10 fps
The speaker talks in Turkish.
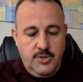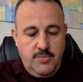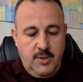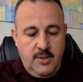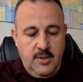Ee,
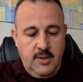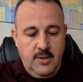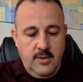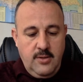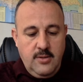madde
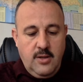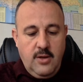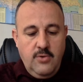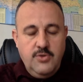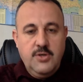
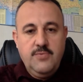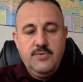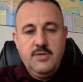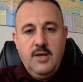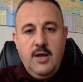daha önce
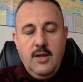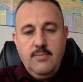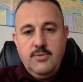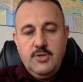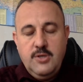vize
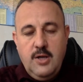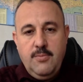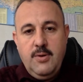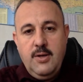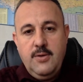almış ama